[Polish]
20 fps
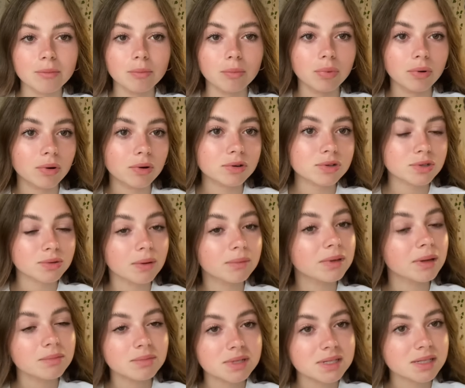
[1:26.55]
bo
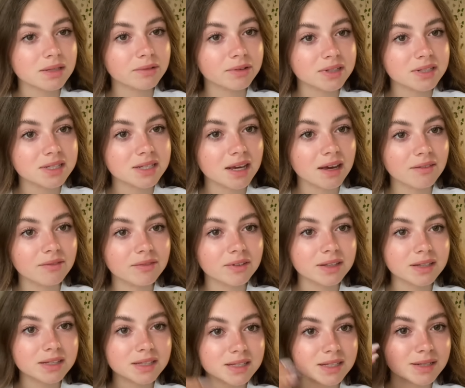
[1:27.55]
szłam na paznokcie,
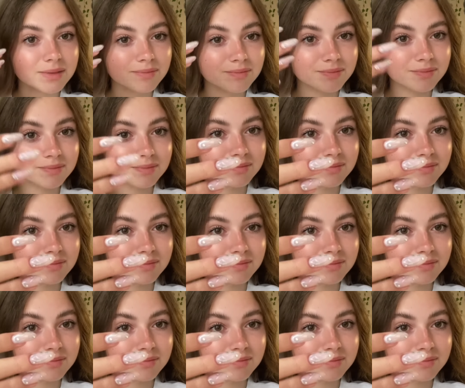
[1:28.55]
więc